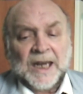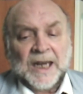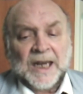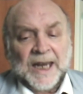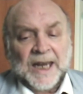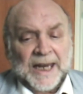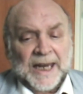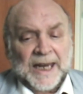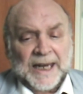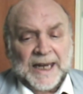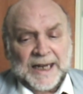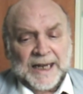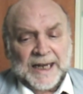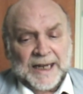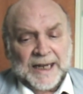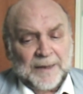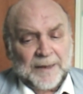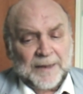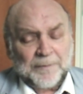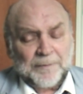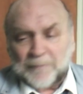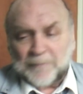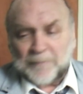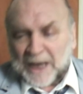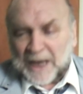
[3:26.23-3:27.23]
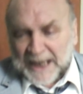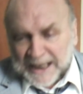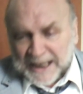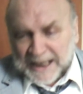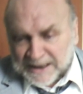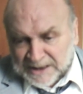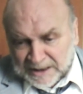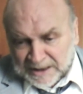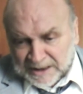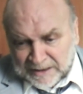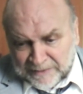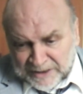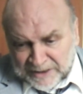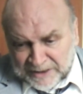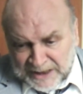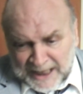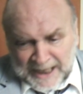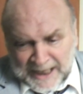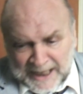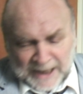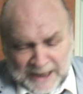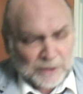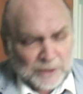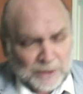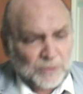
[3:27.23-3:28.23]
eh, magari se devi andare
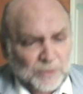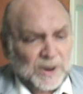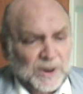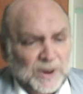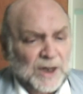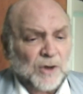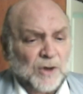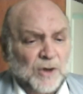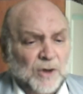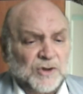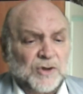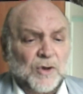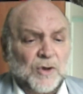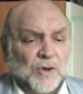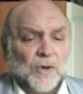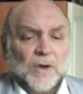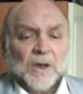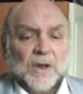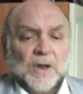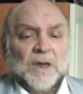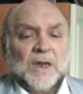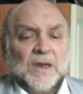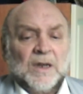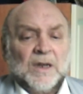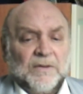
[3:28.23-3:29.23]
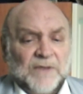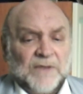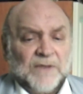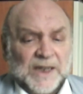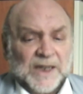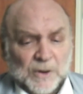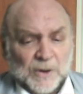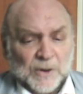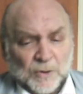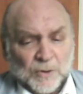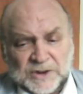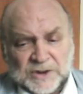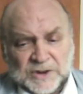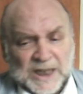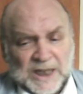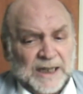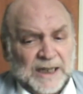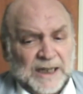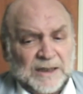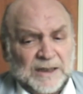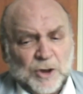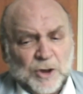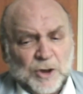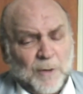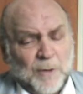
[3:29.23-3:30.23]
anche in un negozio viene con te,
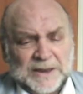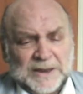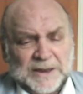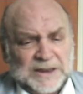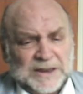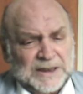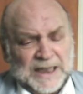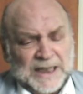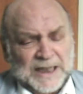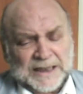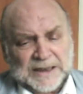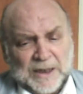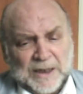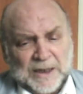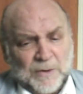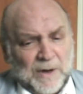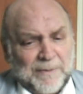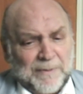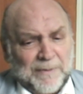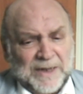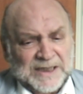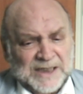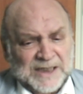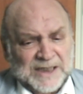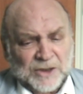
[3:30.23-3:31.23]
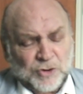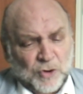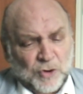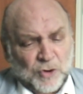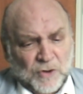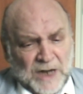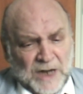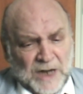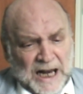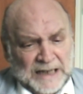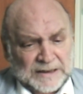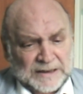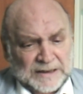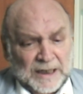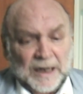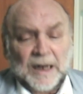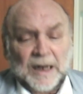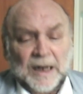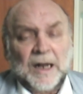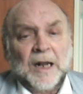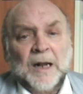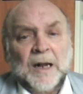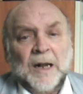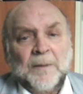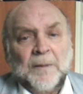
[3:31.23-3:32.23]
insomma ti dedica una mezza giornata.
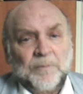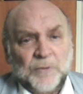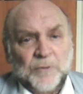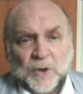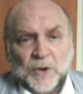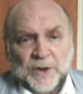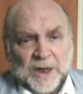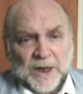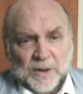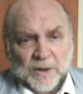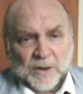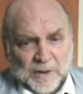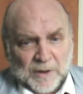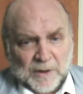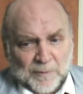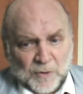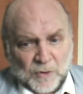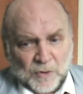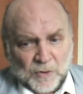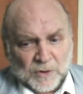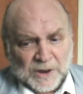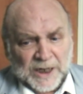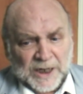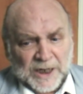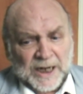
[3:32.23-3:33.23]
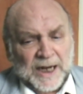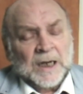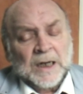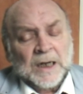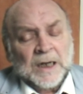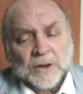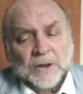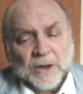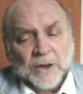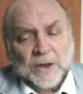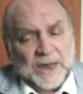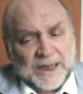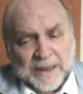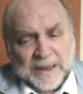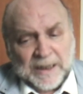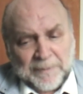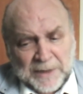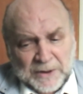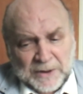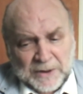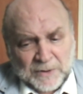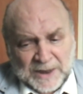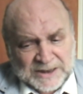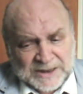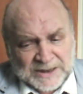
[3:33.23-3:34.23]
Non è una moglie, non è
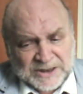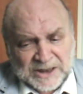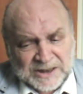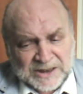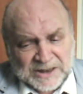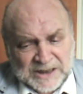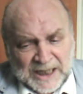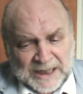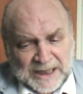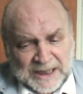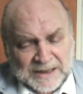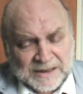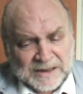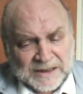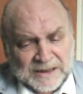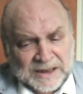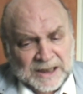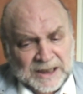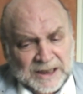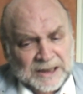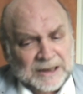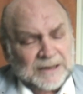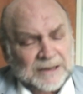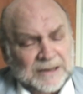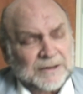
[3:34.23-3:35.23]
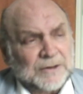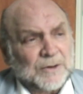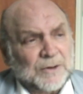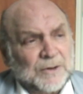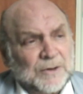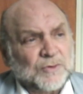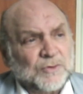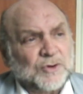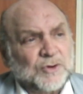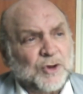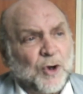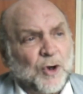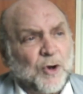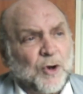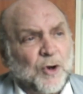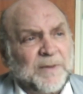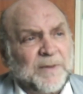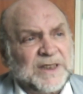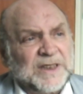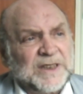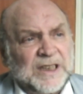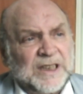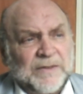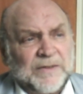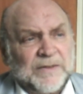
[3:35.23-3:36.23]
nemmeno un assistente, non so come
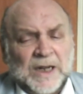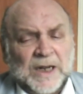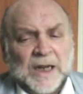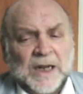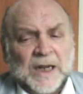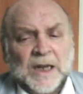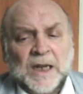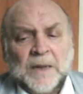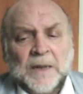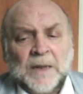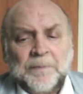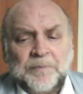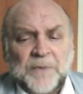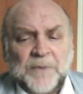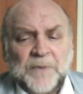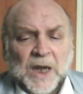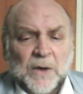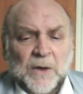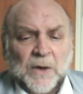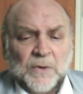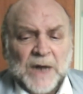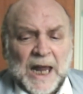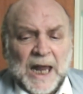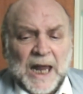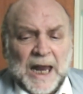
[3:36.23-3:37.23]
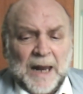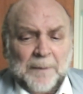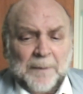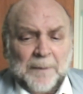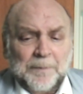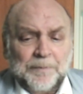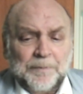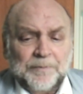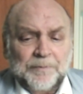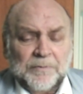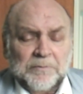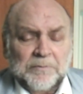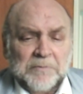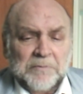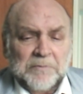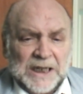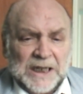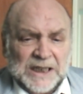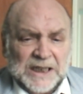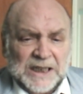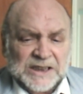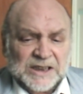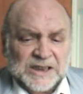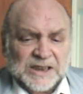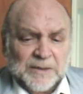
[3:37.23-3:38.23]
dirvi, è una
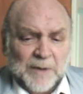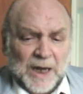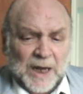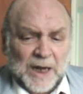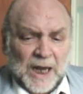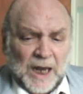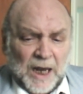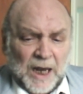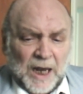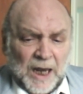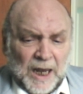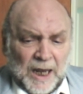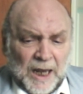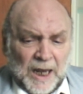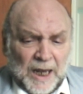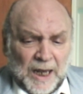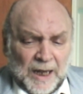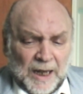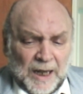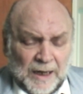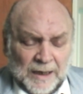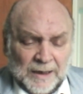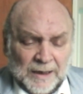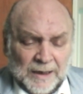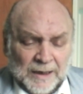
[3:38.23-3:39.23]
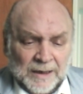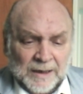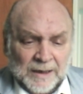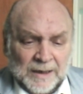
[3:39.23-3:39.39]
bellissima